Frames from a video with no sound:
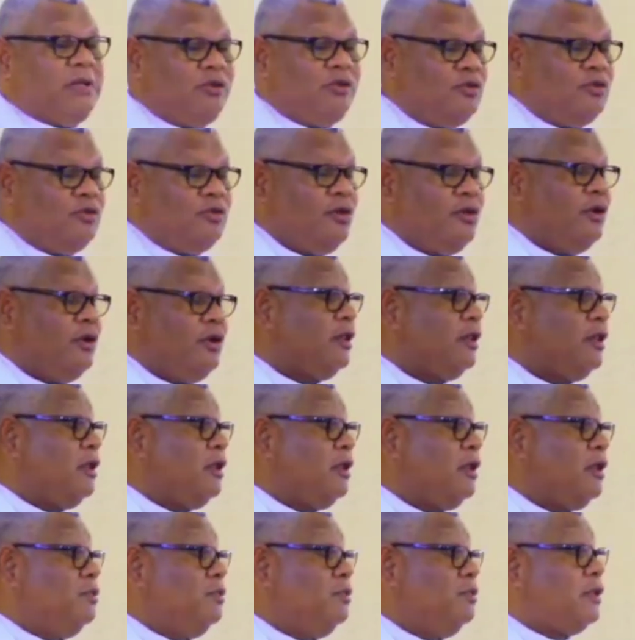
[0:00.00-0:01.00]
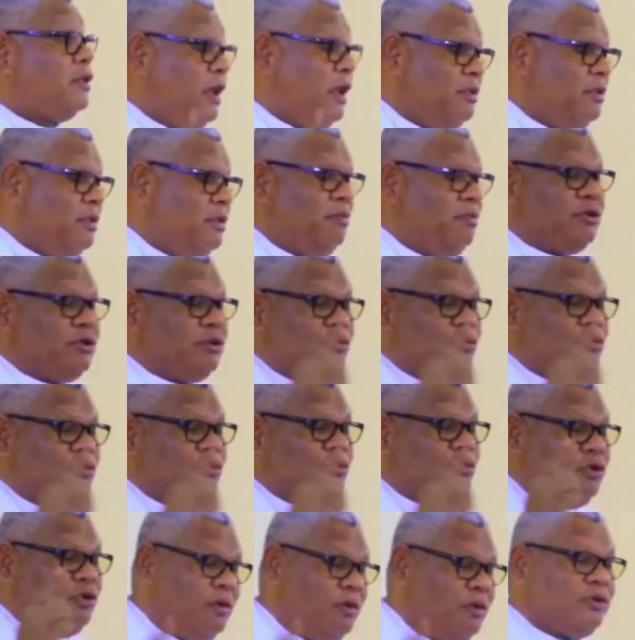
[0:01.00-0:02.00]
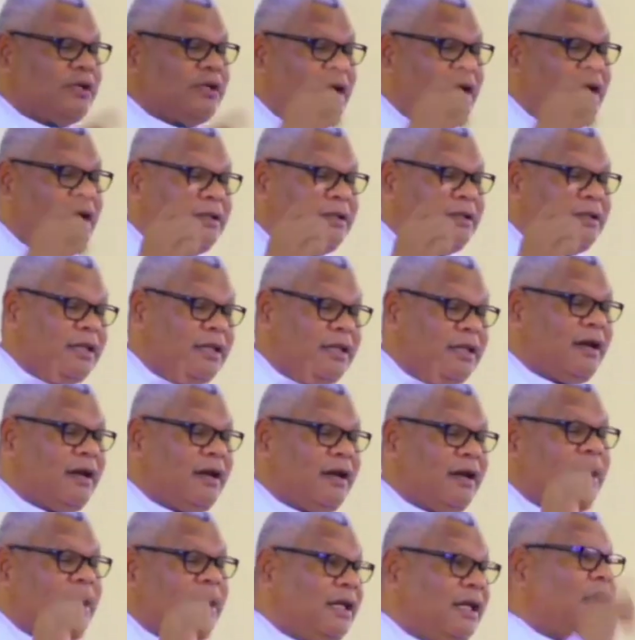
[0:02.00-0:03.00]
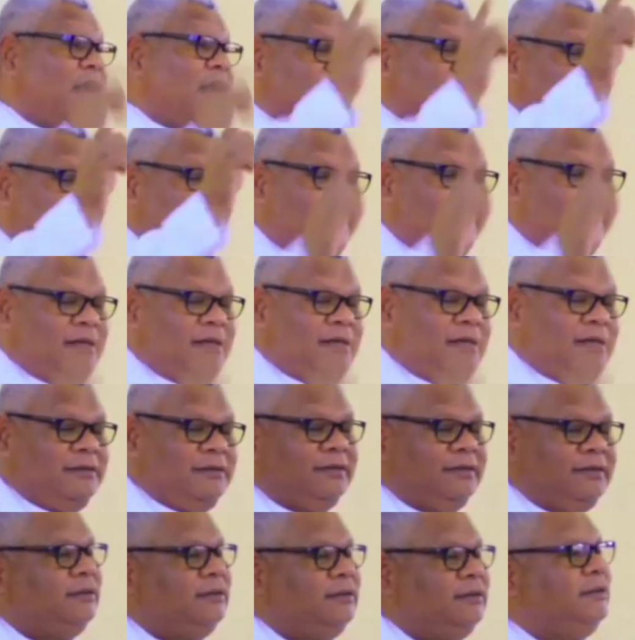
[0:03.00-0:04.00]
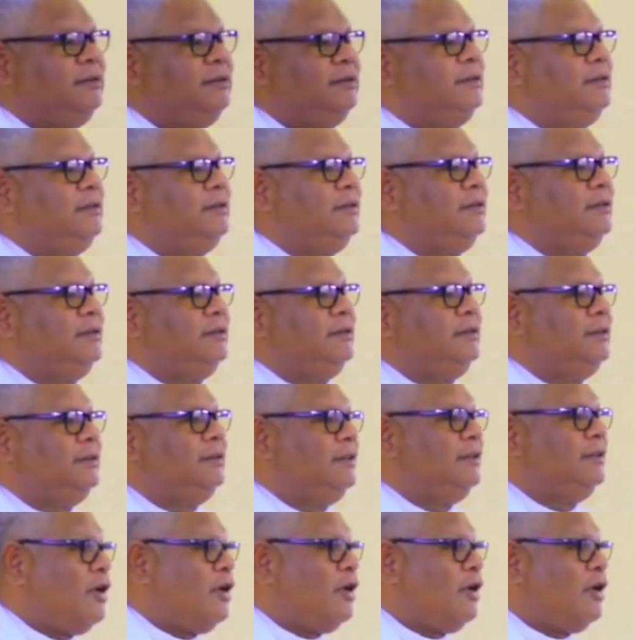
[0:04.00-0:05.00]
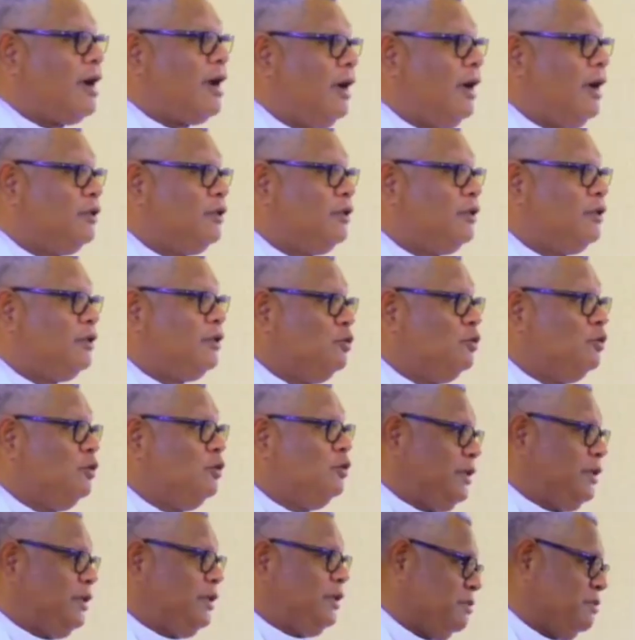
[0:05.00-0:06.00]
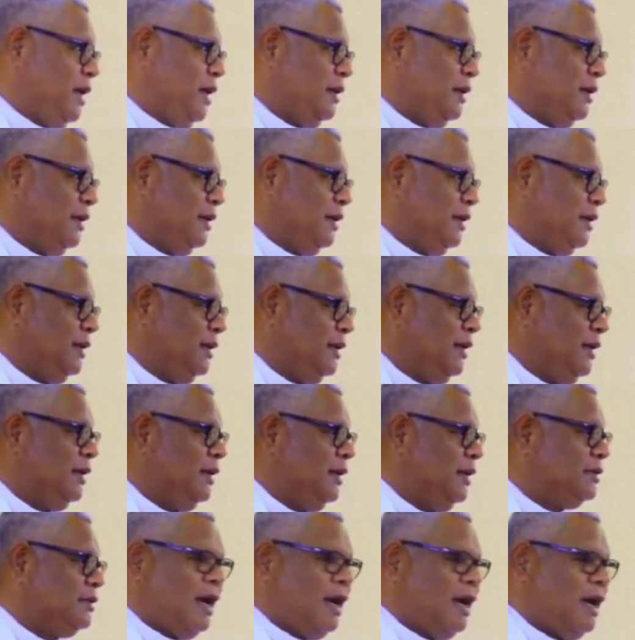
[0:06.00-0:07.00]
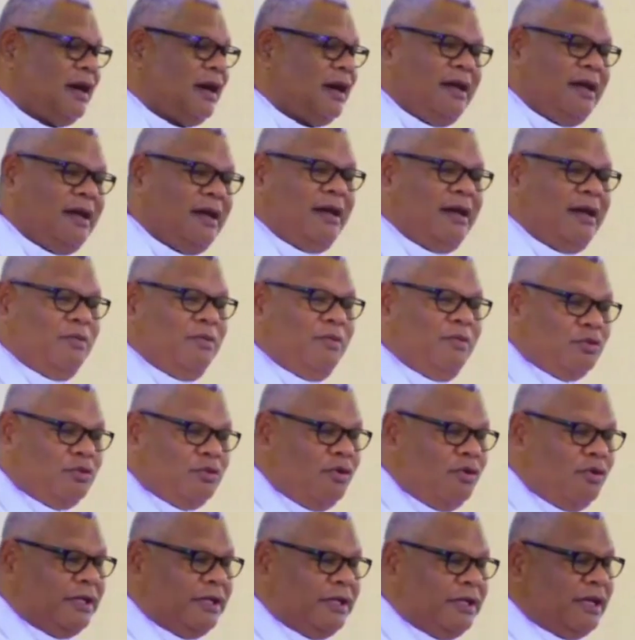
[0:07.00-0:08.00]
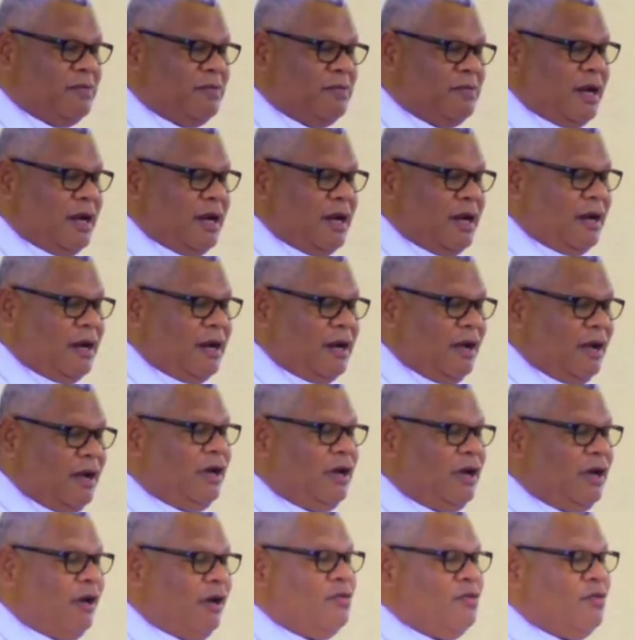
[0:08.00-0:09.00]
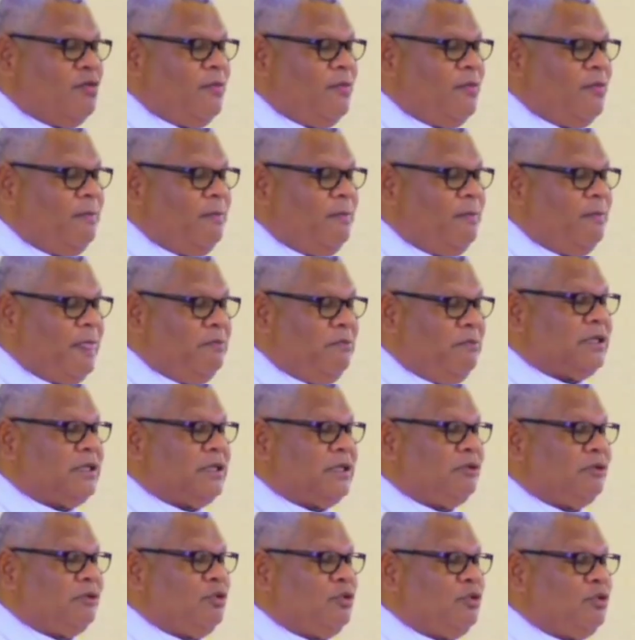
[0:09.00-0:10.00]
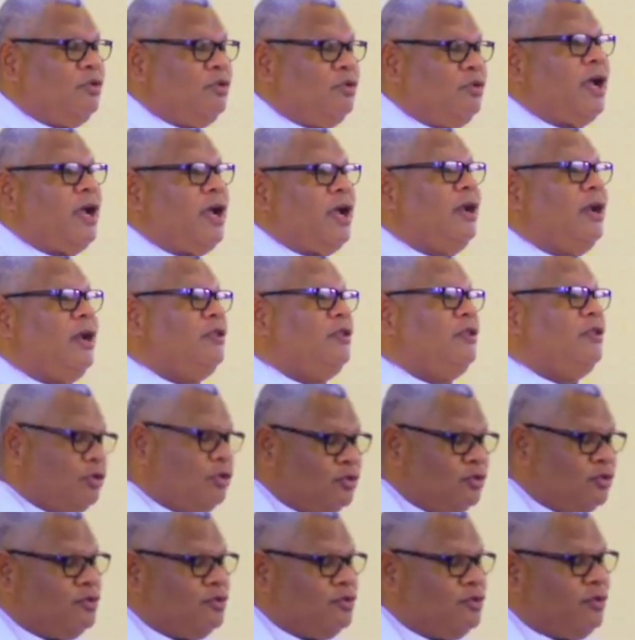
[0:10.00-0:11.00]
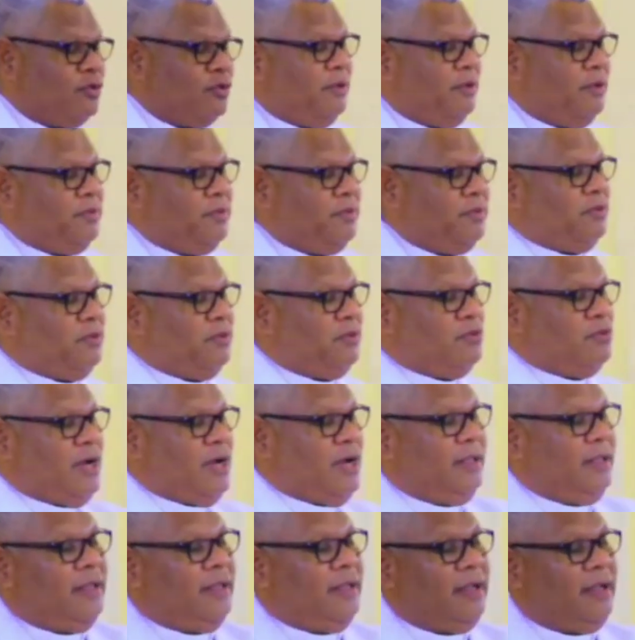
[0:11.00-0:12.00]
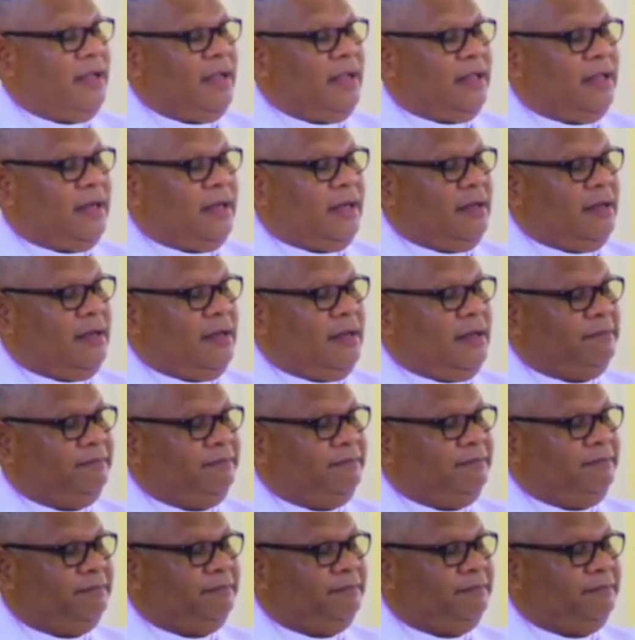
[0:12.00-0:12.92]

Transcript: bipa matentu. Zabu talebim basuka baru sa talarak tarak teh. Ya bona kae tukuni be cermaya sanga e bondo ke cermaya na alu ni kalo me satu kuna ni na tuku tuku kina pe ponua kata